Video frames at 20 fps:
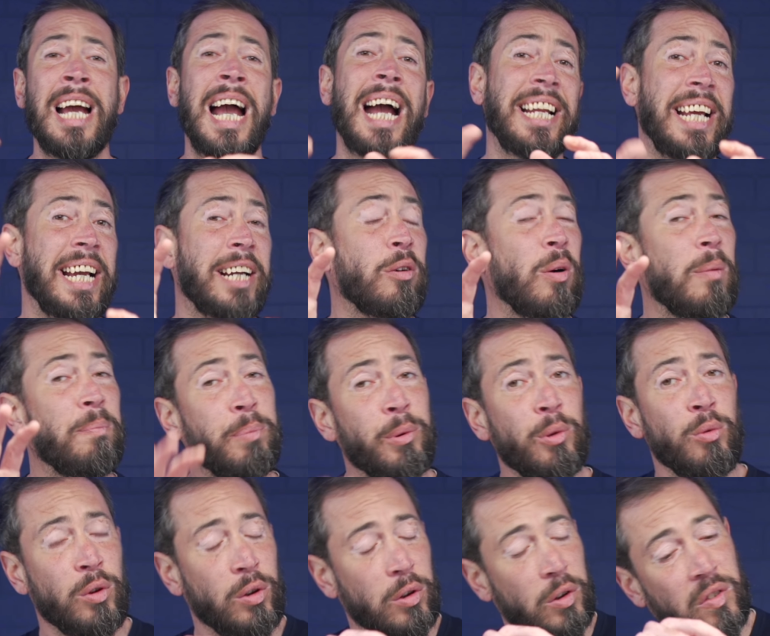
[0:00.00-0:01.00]
Ed ecco
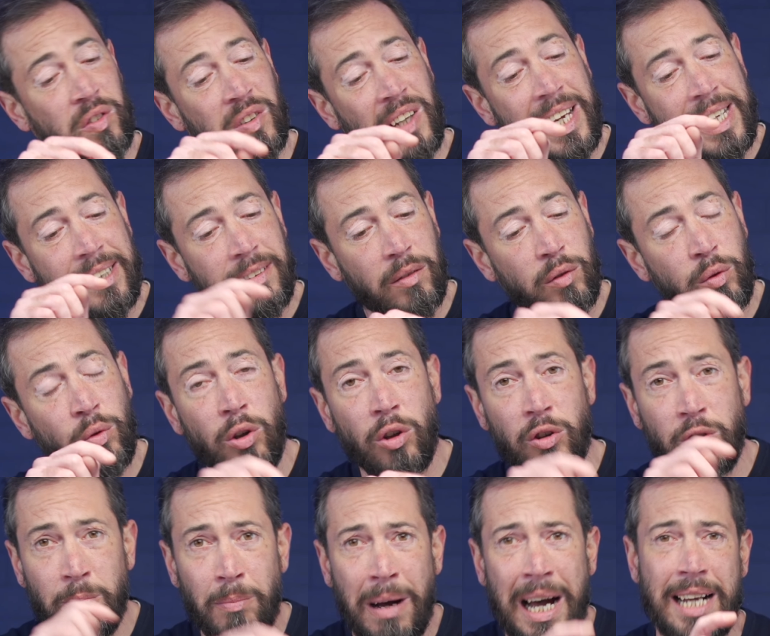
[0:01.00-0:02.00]
appunto se
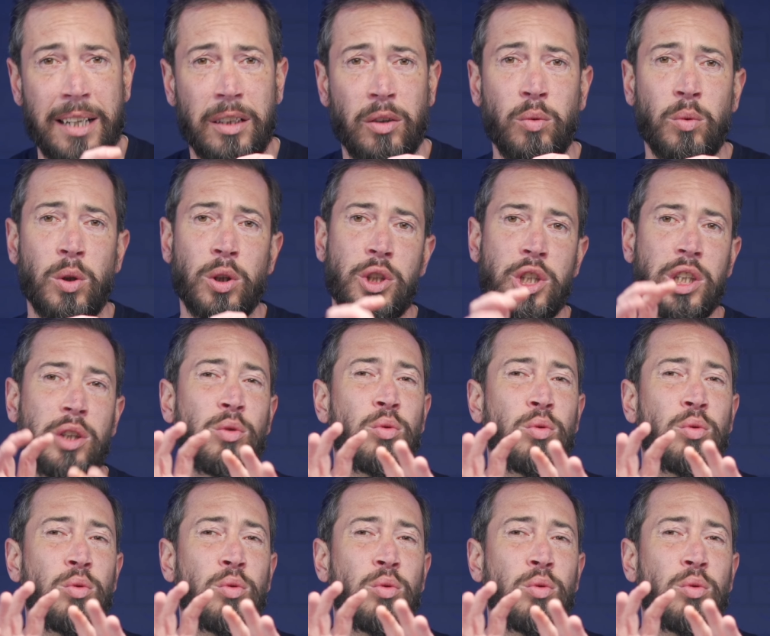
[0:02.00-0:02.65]
sullo smartwatch